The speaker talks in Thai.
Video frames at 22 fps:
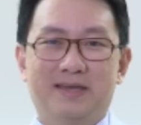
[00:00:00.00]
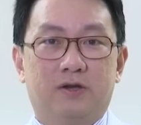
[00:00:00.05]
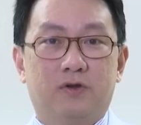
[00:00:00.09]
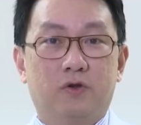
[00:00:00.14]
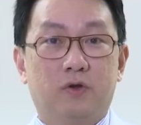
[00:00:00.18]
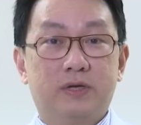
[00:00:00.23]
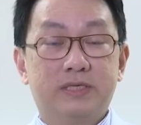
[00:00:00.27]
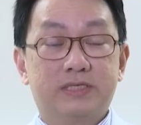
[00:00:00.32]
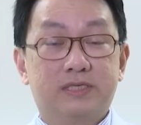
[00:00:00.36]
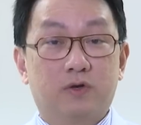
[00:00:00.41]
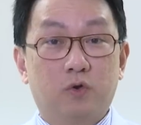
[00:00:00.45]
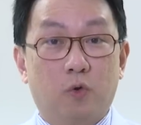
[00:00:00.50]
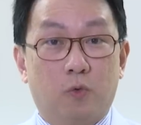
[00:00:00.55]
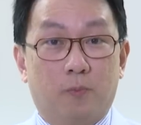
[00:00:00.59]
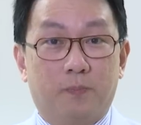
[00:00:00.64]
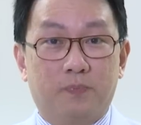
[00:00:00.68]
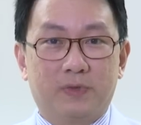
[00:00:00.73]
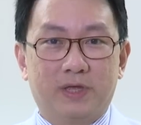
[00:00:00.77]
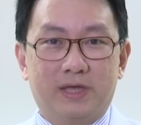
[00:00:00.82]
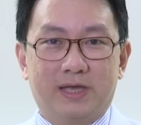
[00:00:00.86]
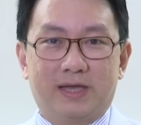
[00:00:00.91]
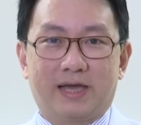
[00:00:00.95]
โดยสรุป
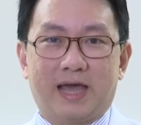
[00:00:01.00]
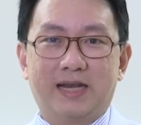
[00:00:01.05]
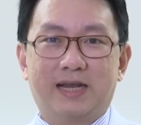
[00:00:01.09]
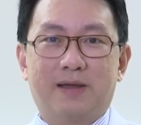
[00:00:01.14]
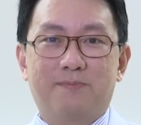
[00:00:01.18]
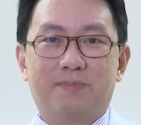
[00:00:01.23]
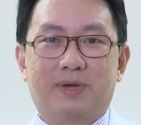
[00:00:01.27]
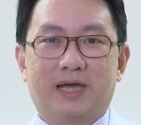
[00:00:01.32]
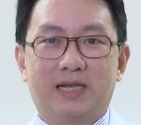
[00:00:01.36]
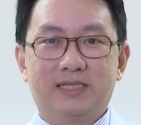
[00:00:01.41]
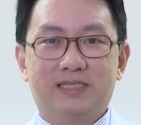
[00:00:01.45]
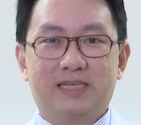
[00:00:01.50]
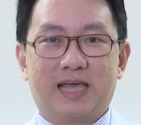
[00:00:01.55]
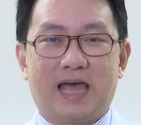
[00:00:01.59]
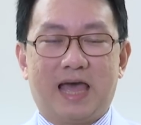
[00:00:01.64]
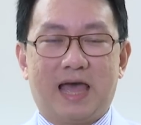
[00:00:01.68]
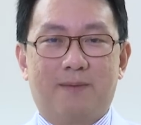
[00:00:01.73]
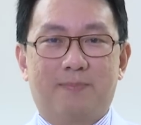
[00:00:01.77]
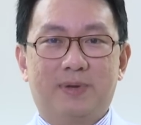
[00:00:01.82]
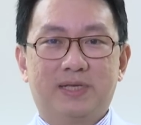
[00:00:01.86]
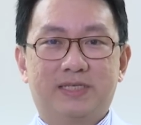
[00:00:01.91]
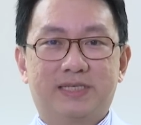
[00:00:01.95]
การนำกัญ
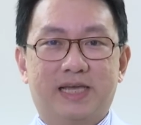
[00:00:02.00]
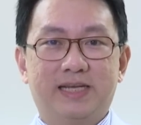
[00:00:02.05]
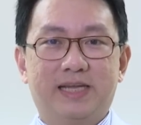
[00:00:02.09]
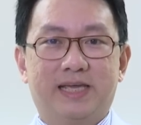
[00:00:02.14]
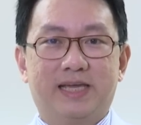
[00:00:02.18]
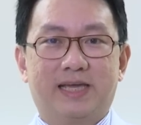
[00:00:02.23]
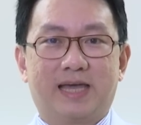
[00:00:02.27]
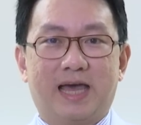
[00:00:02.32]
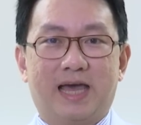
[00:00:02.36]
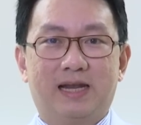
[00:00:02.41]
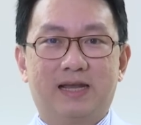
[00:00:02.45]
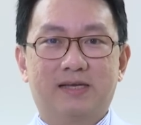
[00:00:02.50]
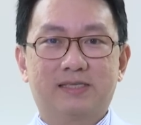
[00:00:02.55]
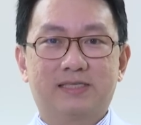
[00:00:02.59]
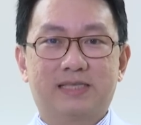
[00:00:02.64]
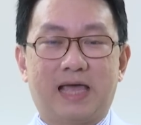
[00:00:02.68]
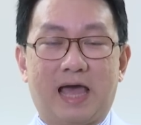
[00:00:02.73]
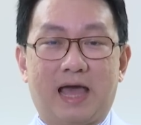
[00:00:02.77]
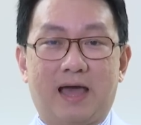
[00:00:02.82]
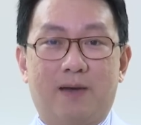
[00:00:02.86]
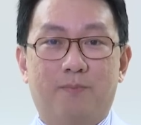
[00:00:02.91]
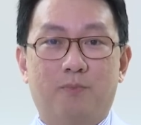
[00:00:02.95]
ชาไปใช้ในการรัก
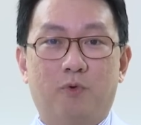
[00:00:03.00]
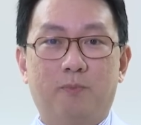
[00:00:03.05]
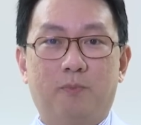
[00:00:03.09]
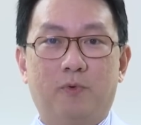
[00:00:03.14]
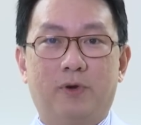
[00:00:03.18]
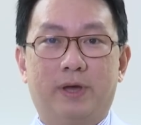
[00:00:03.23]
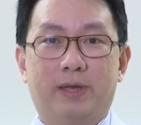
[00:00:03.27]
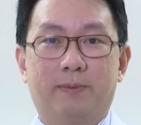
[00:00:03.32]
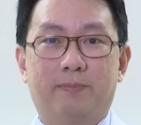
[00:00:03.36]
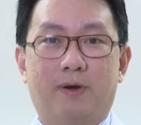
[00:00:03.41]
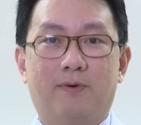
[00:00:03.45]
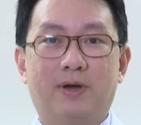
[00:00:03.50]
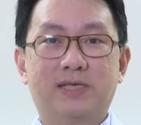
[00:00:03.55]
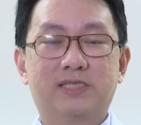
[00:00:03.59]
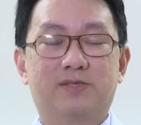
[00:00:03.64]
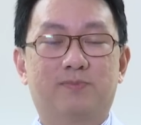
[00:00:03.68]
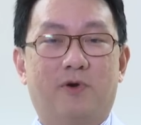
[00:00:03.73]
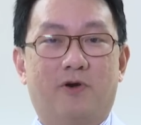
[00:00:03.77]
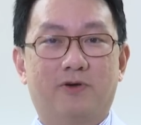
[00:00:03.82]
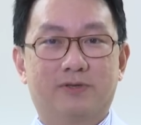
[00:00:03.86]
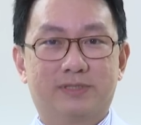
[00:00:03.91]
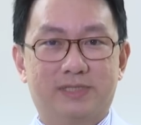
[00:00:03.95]
ษาผู้ป่วยภาวะ
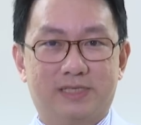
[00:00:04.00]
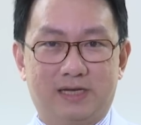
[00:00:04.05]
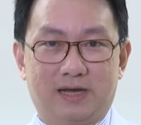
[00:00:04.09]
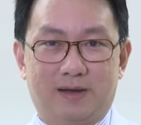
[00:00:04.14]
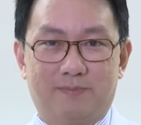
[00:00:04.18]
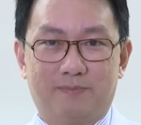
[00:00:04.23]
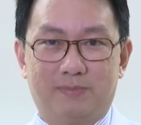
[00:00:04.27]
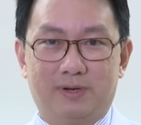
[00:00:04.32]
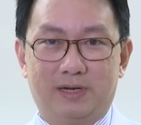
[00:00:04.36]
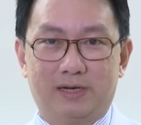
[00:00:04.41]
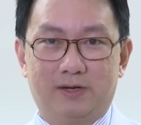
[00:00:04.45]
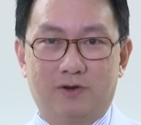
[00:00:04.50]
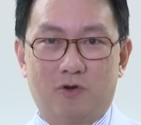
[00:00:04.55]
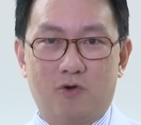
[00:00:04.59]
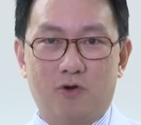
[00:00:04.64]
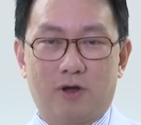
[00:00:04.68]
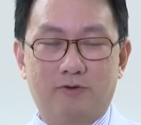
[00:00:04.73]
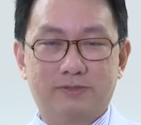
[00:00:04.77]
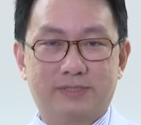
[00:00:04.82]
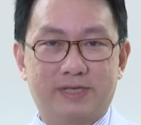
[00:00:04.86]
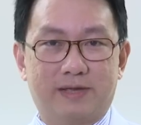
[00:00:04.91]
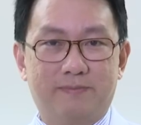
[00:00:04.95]
สมองเสื่อมหรือโร
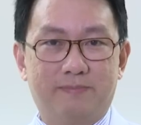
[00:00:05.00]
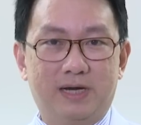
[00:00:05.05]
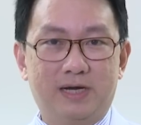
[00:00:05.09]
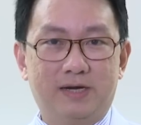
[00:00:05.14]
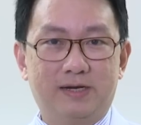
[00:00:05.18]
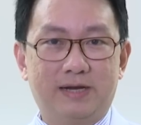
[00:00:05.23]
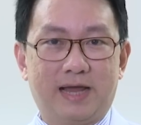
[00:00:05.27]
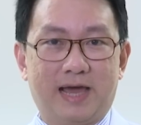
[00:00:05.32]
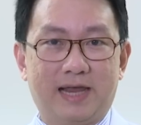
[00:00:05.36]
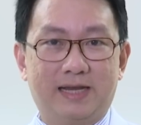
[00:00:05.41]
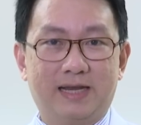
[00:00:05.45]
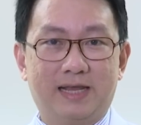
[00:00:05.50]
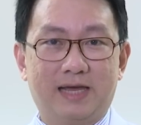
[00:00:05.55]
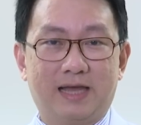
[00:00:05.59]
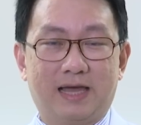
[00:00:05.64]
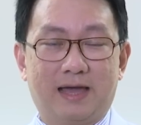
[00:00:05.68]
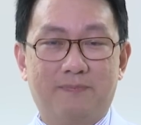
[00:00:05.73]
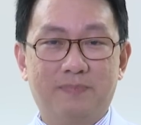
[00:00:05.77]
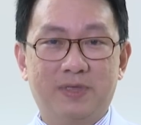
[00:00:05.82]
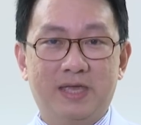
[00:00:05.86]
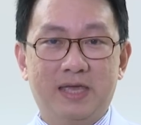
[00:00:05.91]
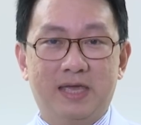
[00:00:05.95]
คอัลไซเมอร์นั้นนะ
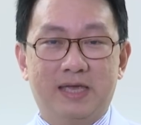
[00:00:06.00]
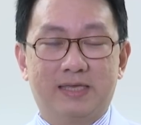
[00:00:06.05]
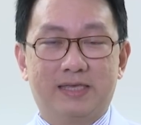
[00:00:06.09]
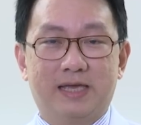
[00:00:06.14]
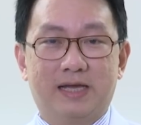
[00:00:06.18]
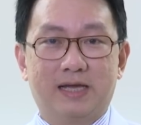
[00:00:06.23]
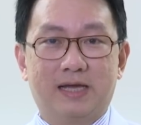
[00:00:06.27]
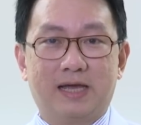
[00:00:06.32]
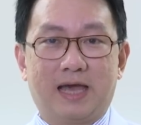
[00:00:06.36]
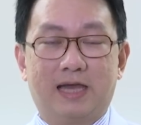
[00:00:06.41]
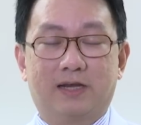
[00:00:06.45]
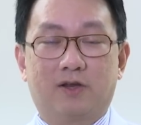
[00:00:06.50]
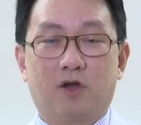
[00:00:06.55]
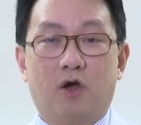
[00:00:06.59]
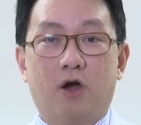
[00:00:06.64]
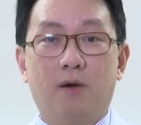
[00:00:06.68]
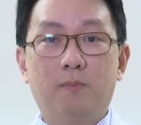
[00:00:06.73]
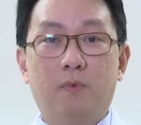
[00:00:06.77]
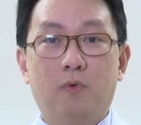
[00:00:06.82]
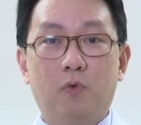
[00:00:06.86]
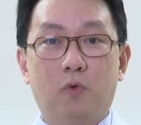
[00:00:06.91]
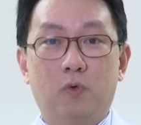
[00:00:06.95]
ครับ ยังขาด
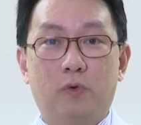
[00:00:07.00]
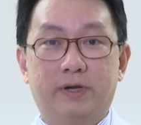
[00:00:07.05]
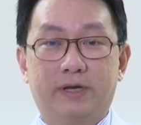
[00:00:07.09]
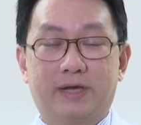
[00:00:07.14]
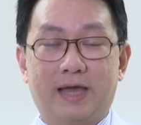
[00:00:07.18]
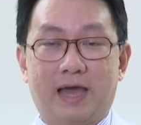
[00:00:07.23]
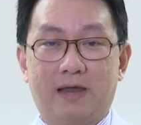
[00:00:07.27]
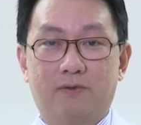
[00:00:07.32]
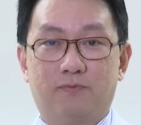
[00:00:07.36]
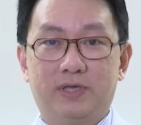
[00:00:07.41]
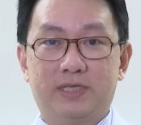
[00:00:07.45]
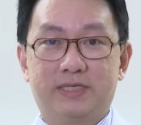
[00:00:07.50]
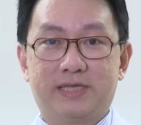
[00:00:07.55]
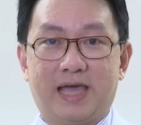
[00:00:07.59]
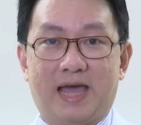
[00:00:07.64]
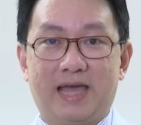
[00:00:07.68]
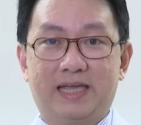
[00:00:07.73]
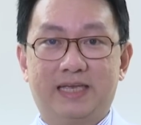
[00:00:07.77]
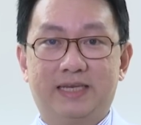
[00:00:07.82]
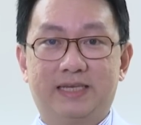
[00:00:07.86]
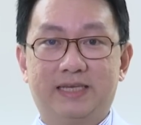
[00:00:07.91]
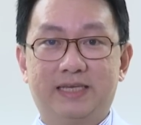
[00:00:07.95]
ข้อมูลการวิ
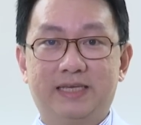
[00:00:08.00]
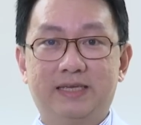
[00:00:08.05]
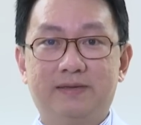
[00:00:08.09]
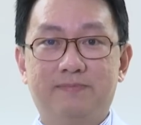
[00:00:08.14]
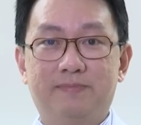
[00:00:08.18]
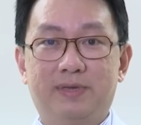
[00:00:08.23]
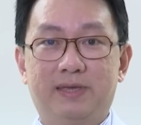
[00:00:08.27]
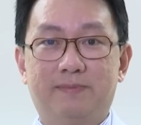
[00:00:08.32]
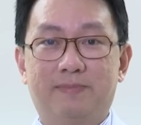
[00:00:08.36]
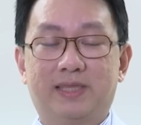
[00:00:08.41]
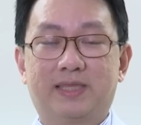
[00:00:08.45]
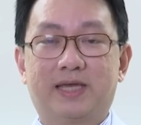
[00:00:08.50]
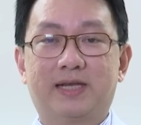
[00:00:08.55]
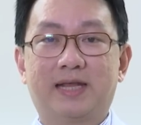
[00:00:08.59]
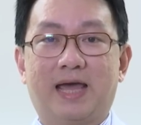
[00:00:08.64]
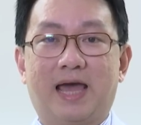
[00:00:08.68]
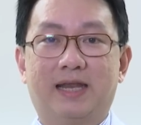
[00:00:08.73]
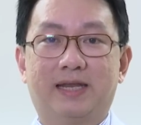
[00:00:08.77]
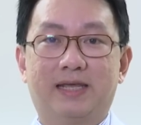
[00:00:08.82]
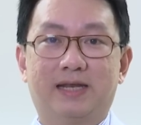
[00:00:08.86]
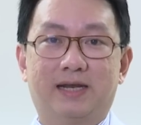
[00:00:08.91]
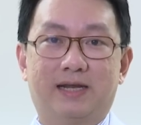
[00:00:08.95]
จัยที่มีมาตร
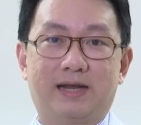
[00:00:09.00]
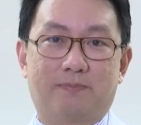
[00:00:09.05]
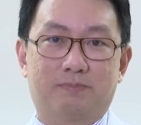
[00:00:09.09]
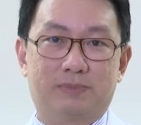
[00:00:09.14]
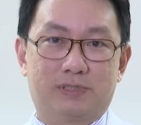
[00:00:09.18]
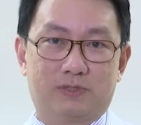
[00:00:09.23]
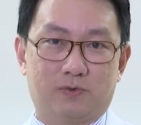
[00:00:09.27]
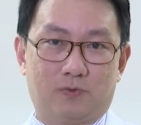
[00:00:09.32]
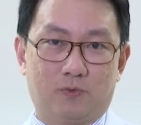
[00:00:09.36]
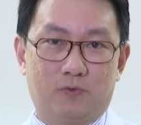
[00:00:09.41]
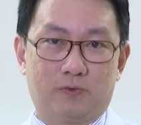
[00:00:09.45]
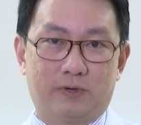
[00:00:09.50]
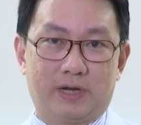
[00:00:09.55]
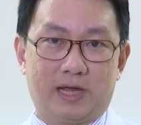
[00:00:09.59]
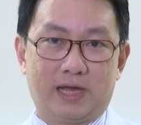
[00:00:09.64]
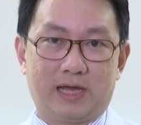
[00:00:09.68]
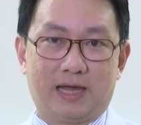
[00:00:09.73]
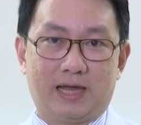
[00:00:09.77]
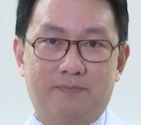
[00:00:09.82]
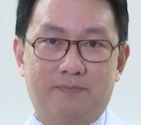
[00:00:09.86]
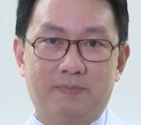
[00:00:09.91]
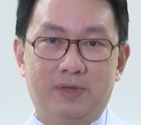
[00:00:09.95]
ฐานในระดับสูง
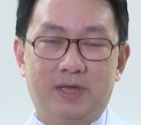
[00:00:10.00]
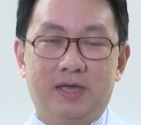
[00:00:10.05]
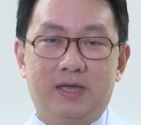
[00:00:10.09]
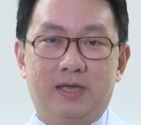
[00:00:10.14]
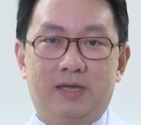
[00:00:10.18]
นะบ